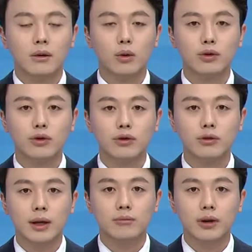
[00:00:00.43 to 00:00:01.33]

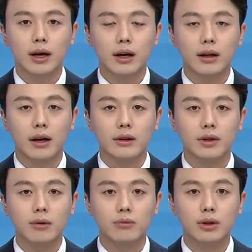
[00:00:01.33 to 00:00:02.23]
농축수산물에 한해
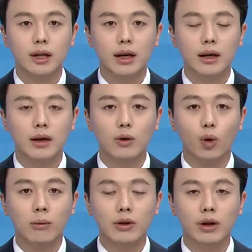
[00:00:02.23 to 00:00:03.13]
선물 상한액을
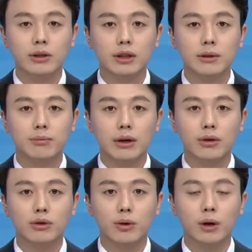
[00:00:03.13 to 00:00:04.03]
5만 원에서
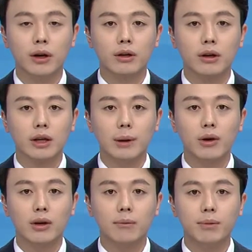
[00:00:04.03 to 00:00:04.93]
10만 원으로 올리려던
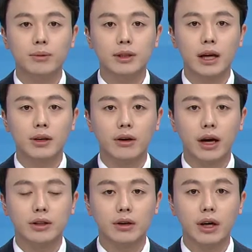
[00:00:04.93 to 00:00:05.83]
김영란법 시행령
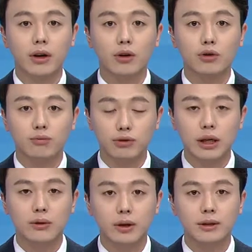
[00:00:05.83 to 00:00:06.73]
개정이 결국
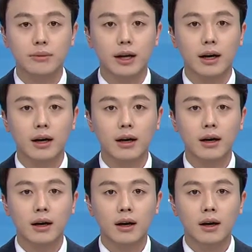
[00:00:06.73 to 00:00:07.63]
무산됐습니다.
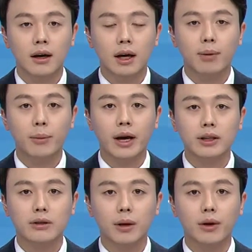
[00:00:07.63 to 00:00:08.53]
법이
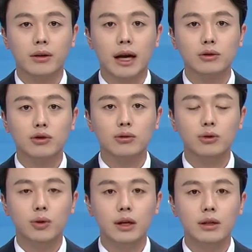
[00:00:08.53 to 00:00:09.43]
개정되면 다소
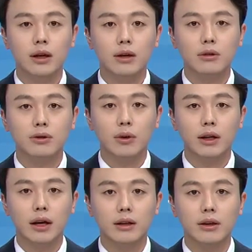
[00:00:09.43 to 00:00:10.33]
숨통이 트일 것으로
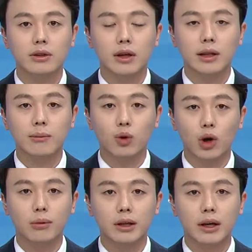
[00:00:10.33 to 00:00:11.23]
기대했던 전남
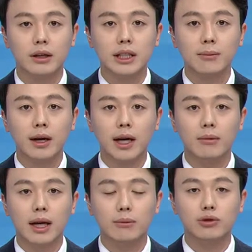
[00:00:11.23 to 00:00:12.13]
농어민들은
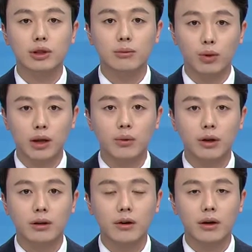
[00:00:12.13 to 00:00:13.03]
실망감을 감추지 못하고
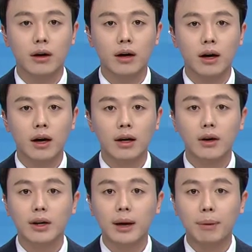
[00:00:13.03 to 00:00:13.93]
있는데요.
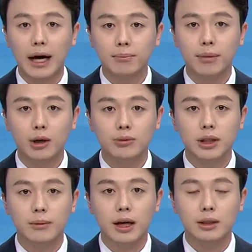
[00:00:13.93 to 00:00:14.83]
여기에 반발
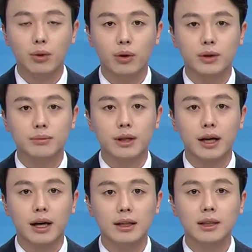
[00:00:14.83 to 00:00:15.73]
움직임까지 보이고
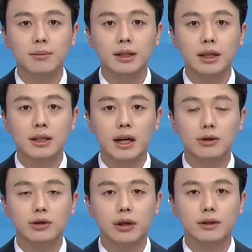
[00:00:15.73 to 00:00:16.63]
있습니다. 신민지
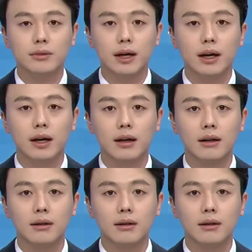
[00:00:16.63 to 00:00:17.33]
기자가 취재했습니다.